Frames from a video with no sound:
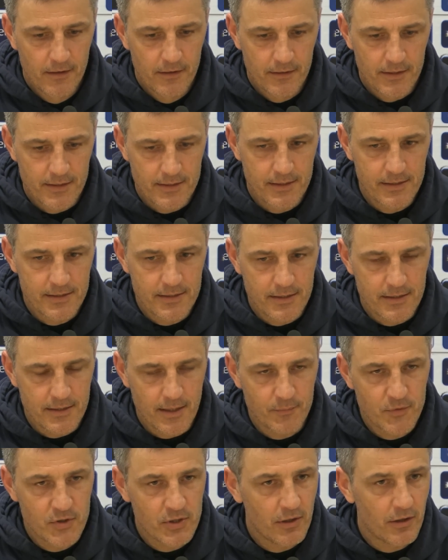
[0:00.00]
Das gilt es jetzt
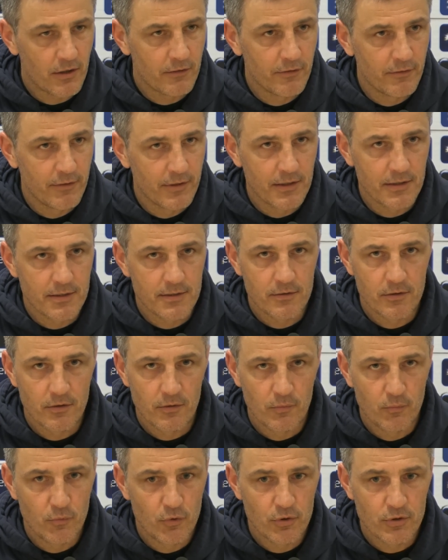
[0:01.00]
abzuhaken. Wir werden das äh,
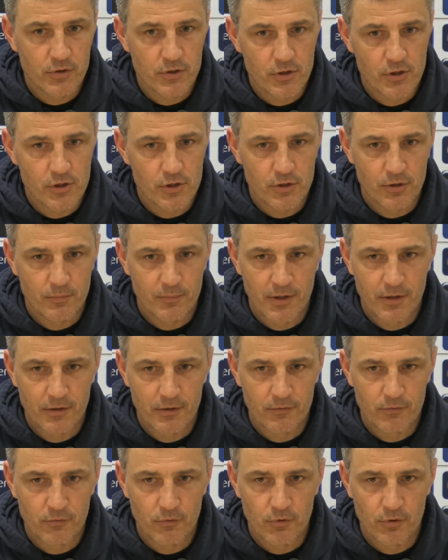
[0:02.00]
morgen sicherlich
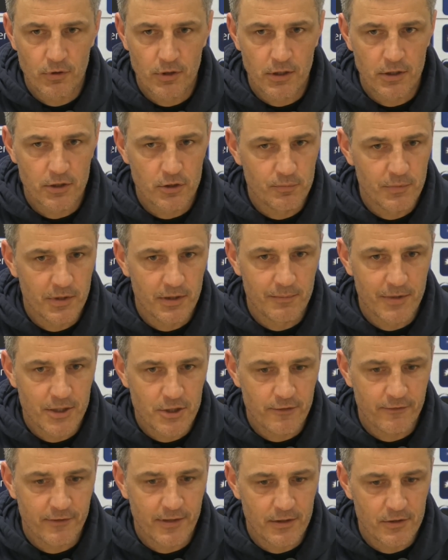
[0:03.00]
nochmal auch kritisch mit der
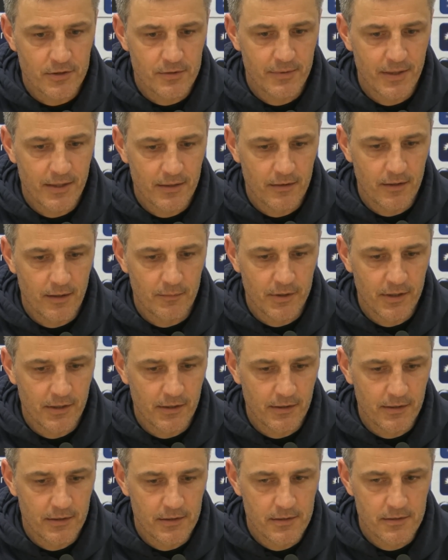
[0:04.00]
Mannschaft auswerten, aber
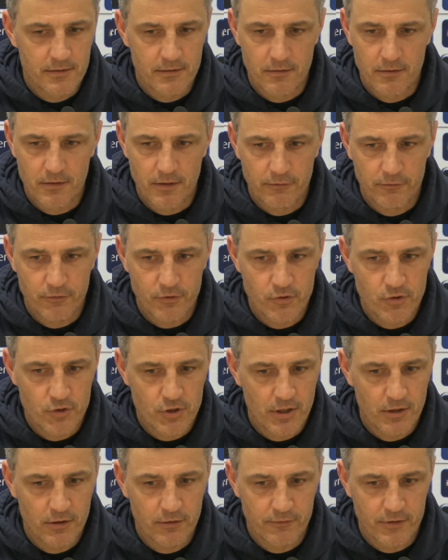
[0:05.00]
dann gilt es äh, nach vorn zu
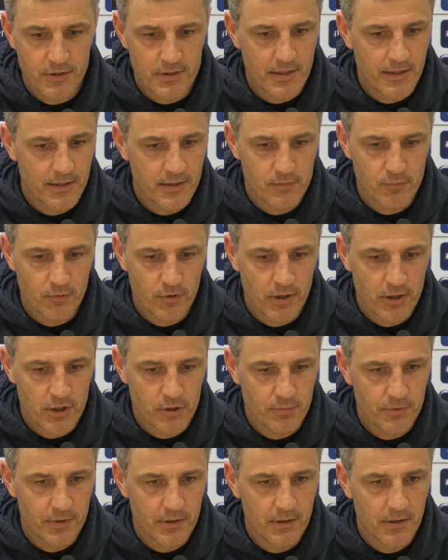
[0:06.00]
schauen auf das
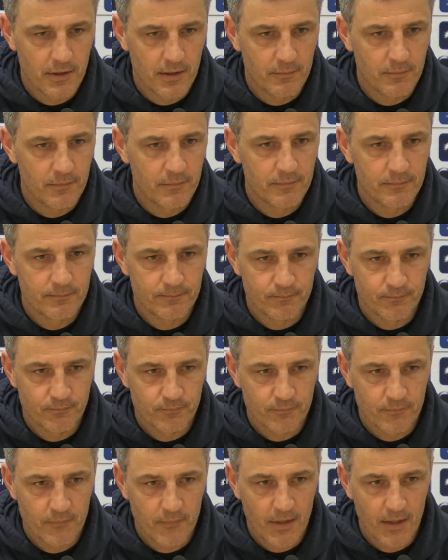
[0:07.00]
Landespokalspiel am
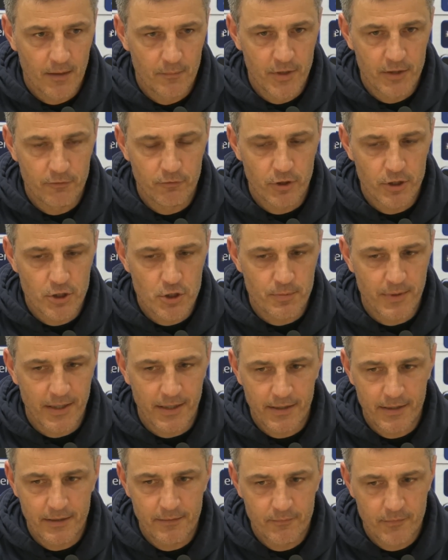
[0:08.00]
Mittwoch in
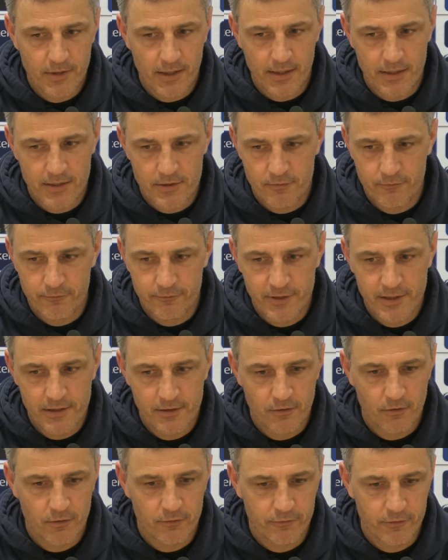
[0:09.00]
Schwerin. Da geht es um
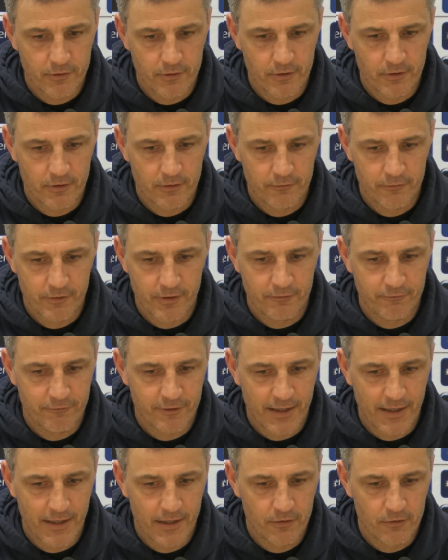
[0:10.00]
viel, auch für, für den
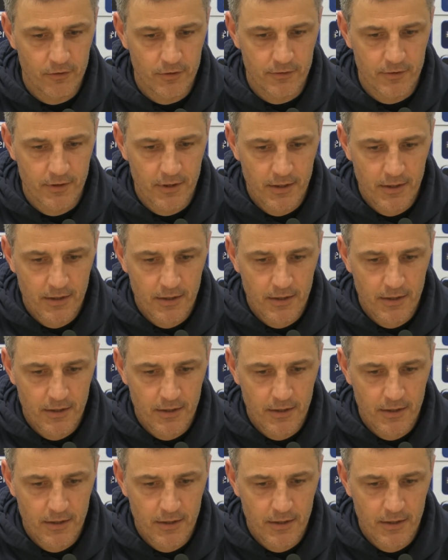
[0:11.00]
Verein und